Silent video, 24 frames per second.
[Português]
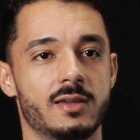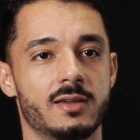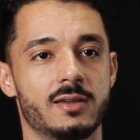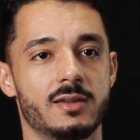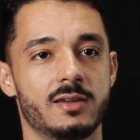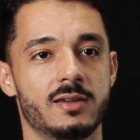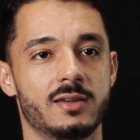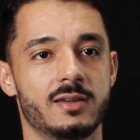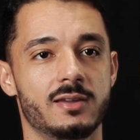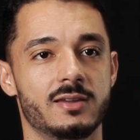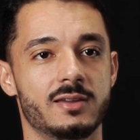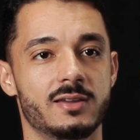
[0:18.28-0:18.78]

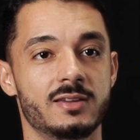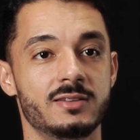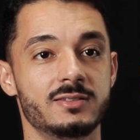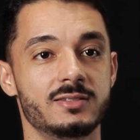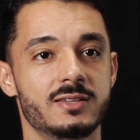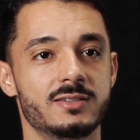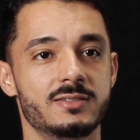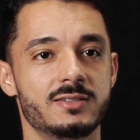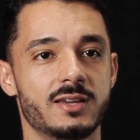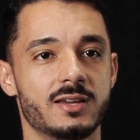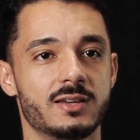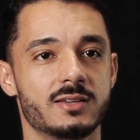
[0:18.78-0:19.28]
É,
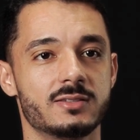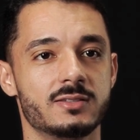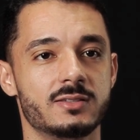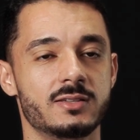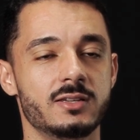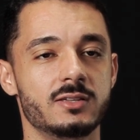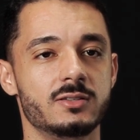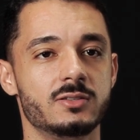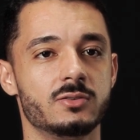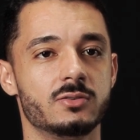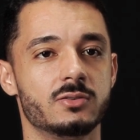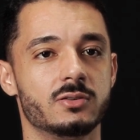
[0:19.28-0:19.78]
esse
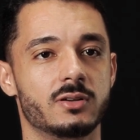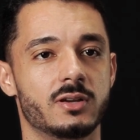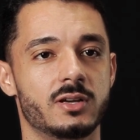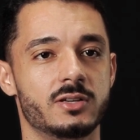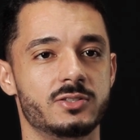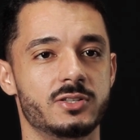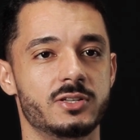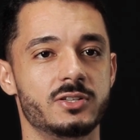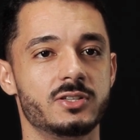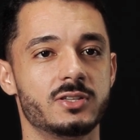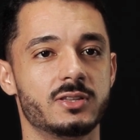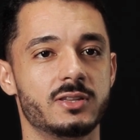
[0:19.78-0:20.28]
exercício a
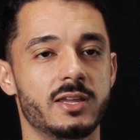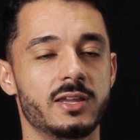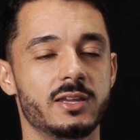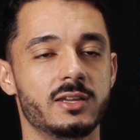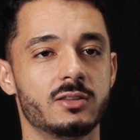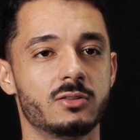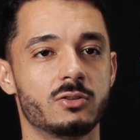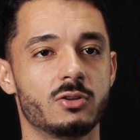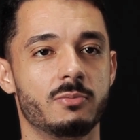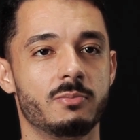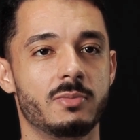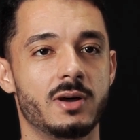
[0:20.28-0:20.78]
gente tem
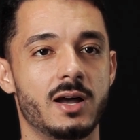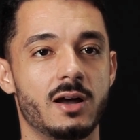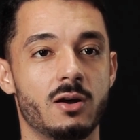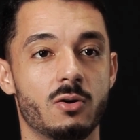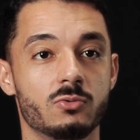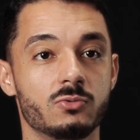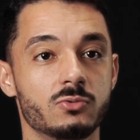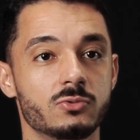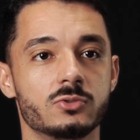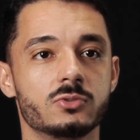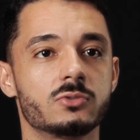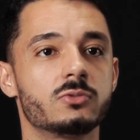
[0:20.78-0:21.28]
que tomar
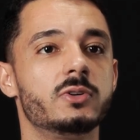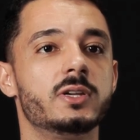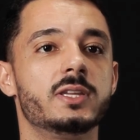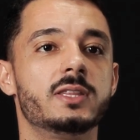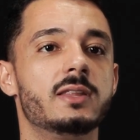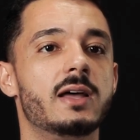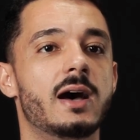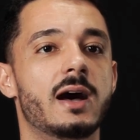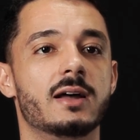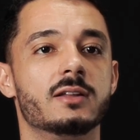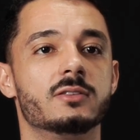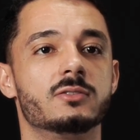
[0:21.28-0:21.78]
alguns
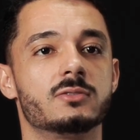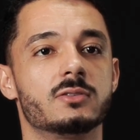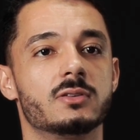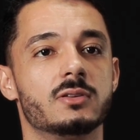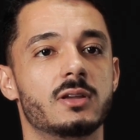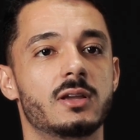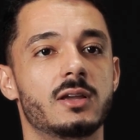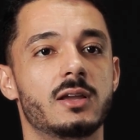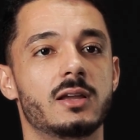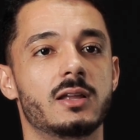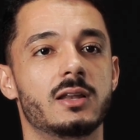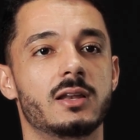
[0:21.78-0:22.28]
cuidados,
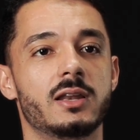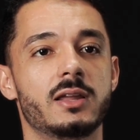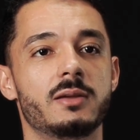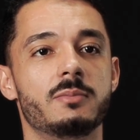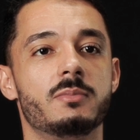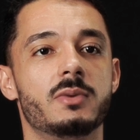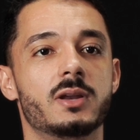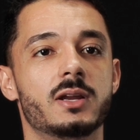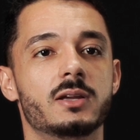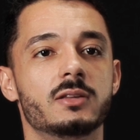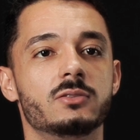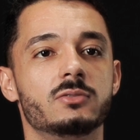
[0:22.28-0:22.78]

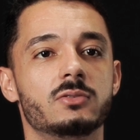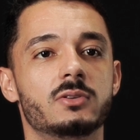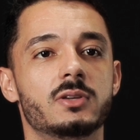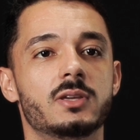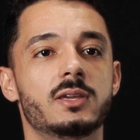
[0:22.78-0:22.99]
lembrando